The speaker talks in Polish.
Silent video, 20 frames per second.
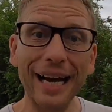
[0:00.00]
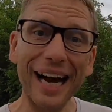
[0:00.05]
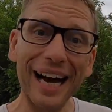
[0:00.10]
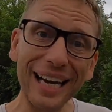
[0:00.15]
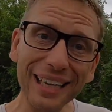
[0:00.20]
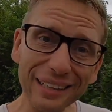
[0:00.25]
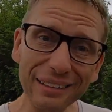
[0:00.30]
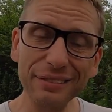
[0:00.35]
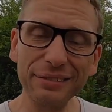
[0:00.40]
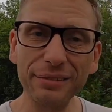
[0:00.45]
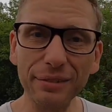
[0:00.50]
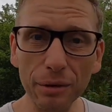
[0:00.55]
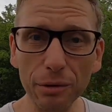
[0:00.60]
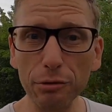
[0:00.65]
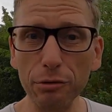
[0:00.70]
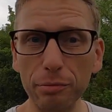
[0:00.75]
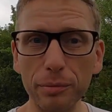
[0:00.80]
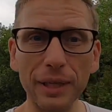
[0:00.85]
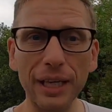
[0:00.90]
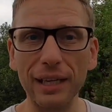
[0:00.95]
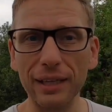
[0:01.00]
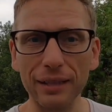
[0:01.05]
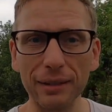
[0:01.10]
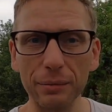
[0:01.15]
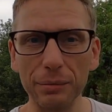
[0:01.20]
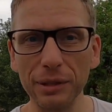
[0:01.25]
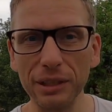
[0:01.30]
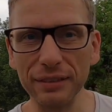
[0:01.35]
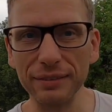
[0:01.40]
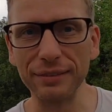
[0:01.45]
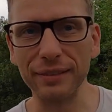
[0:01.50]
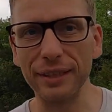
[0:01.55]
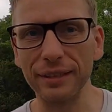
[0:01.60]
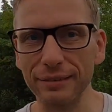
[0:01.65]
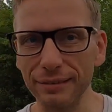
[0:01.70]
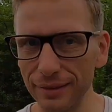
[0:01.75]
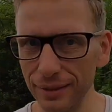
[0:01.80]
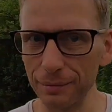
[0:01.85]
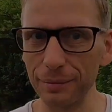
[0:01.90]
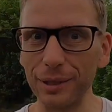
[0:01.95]
ale są w miarę
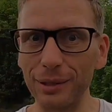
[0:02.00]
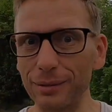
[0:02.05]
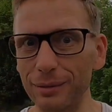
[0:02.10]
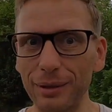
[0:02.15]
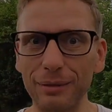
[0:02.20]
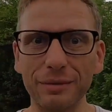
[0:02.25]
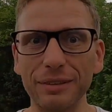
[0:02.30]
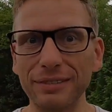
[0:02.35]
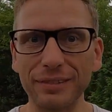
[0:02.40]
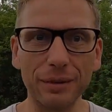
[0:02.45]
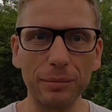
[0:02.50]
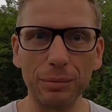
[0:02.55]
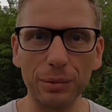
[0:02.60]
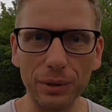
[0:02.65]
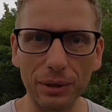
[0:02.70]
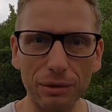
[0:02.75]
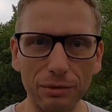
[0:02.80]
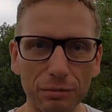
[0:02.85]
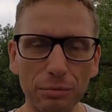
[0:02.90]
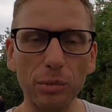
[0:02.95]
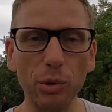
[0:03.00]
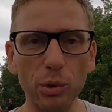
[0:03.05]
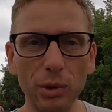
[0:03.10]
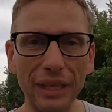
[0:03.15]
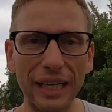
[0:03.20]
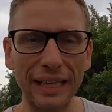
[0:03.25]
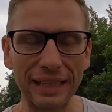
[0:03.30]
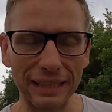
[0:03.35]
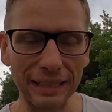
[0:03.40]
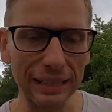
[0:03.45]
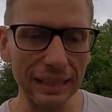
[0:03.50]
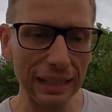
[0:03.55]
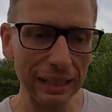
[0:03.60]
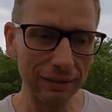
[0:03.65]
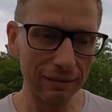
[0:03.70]
bliskie z tymi, które występują w Bułgarii.